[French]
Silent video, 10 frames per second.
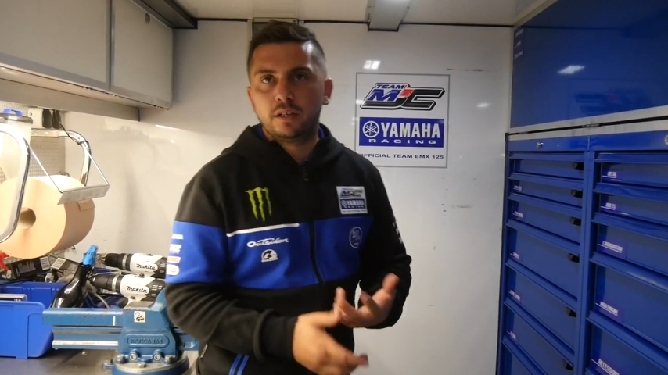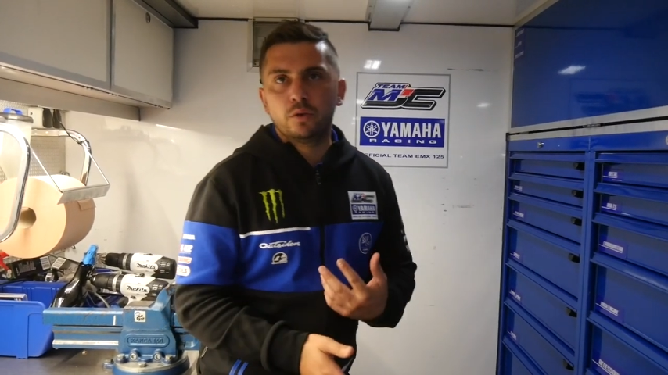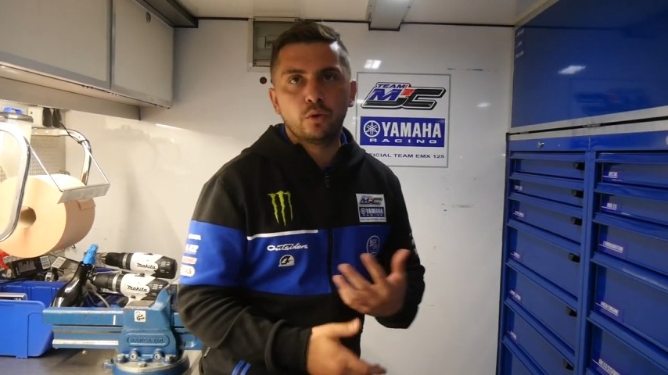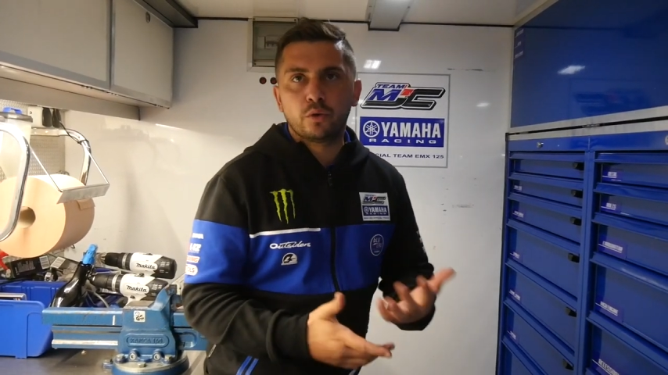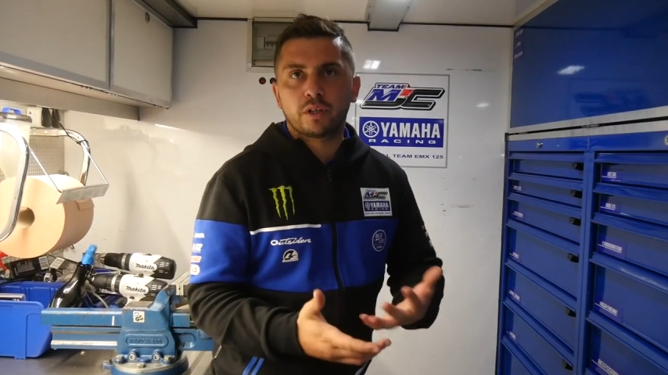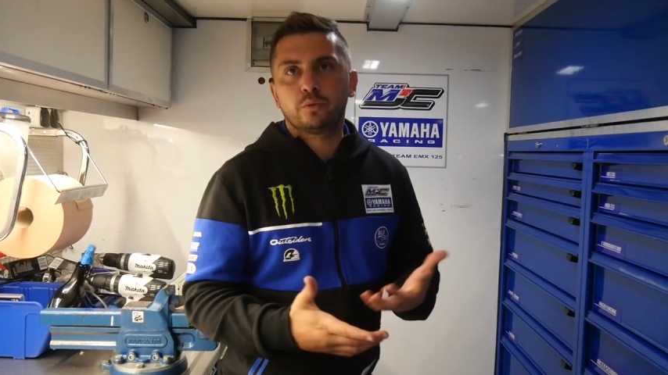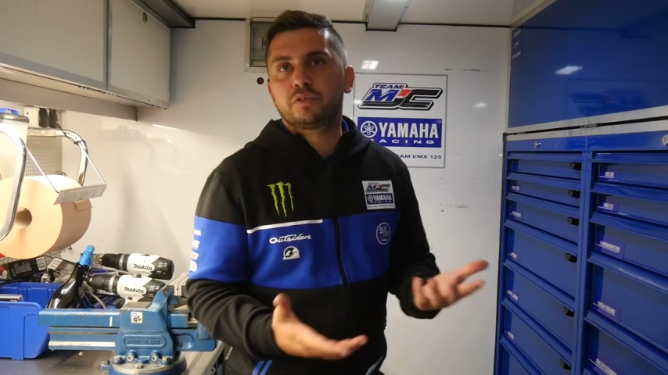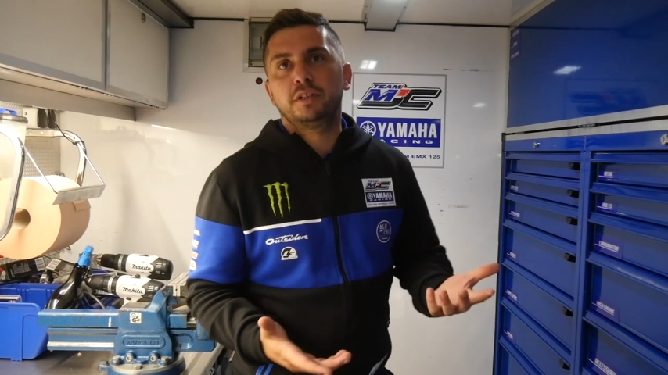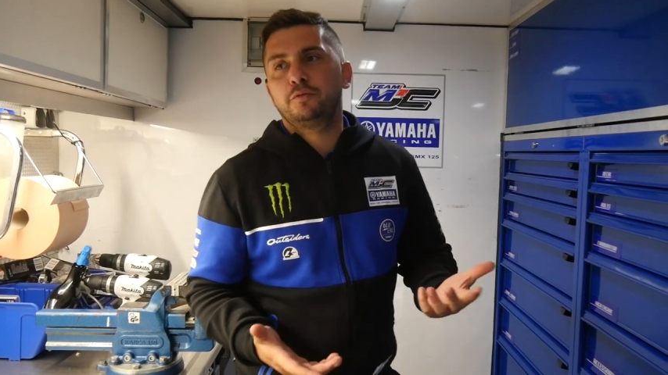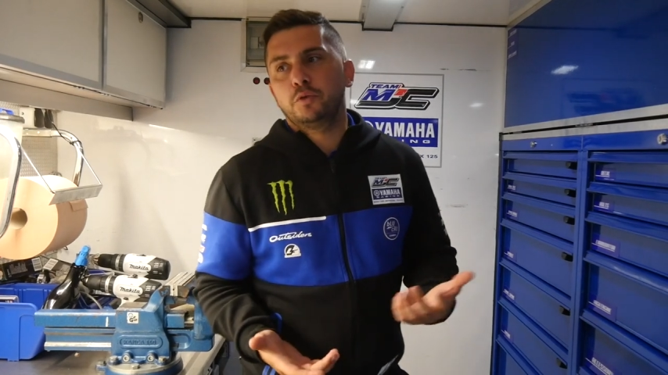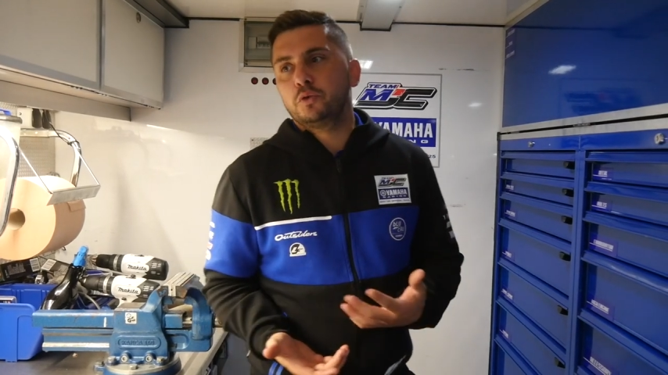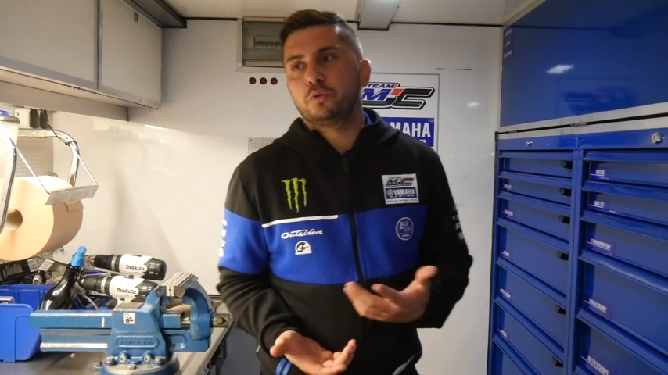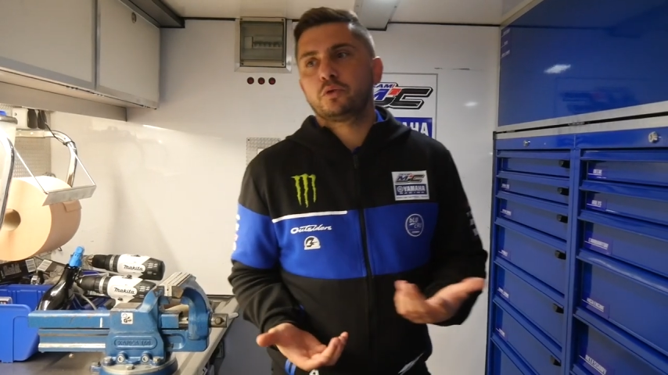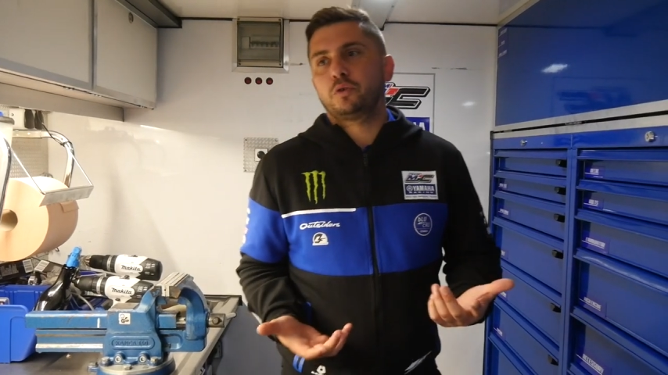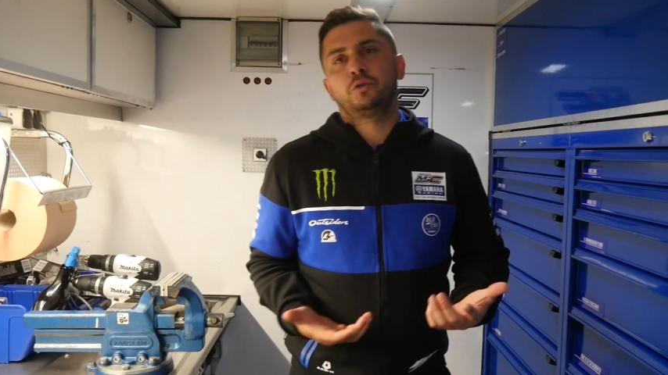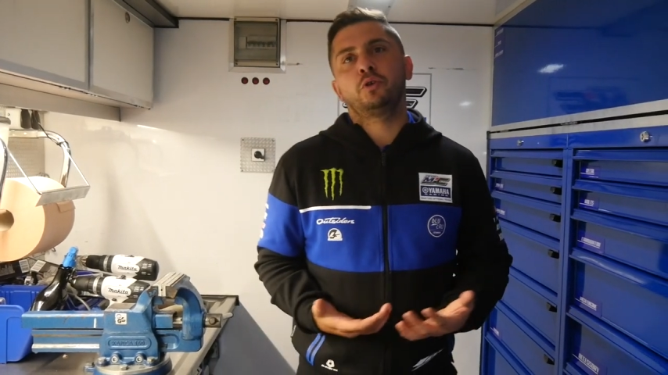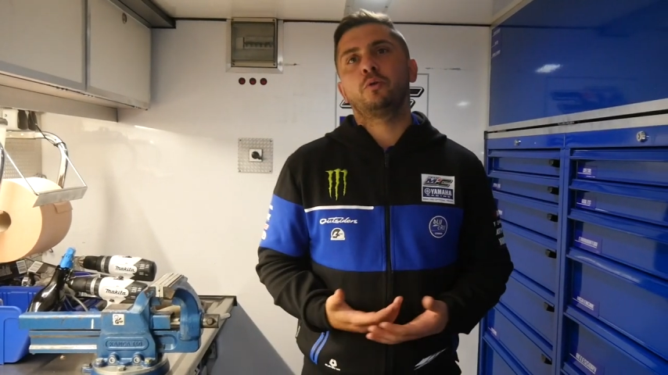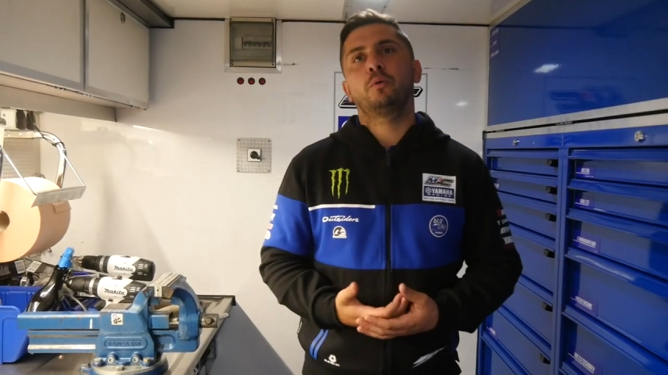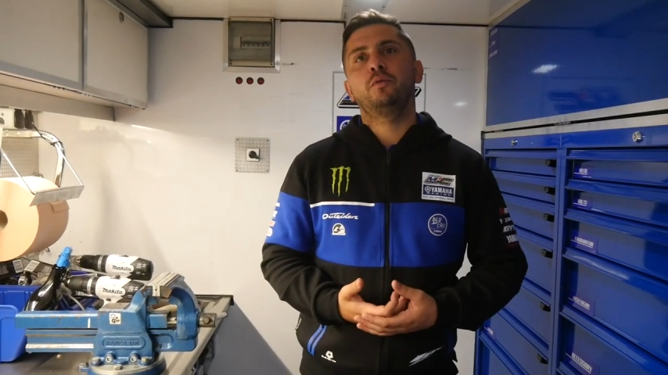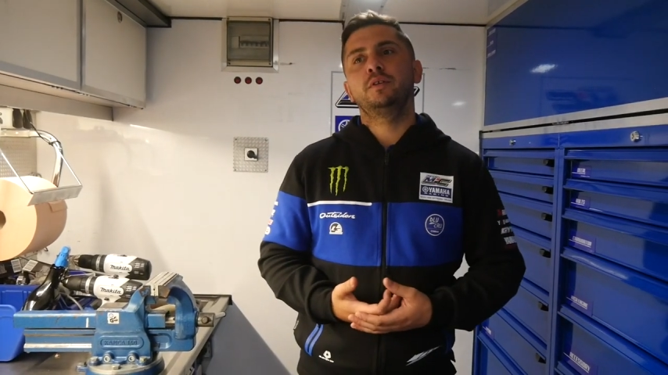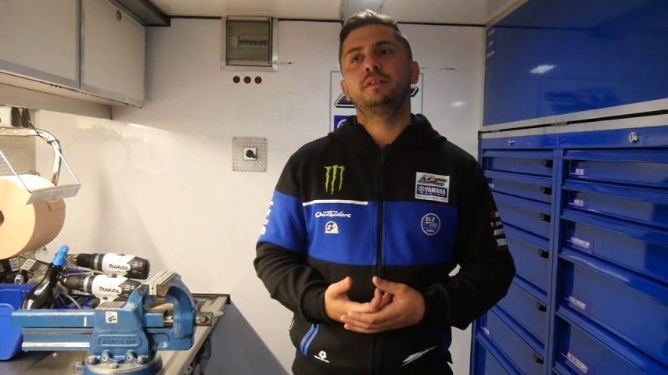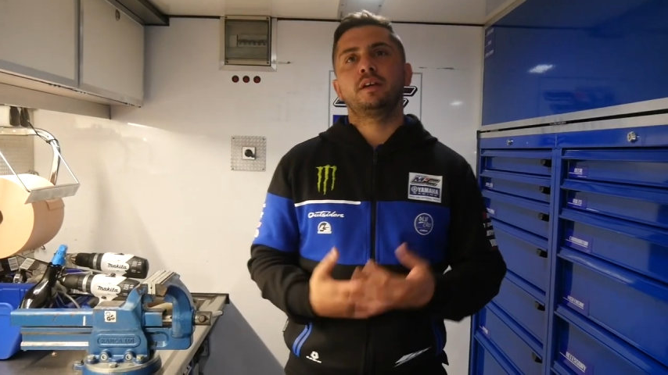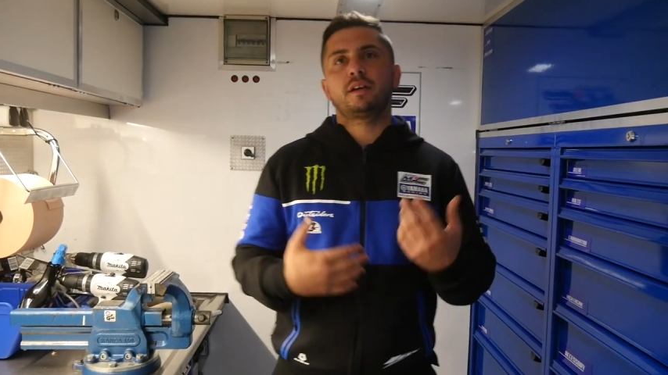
l'eau, on a tout ce qu'il faut, donc autant en profiter,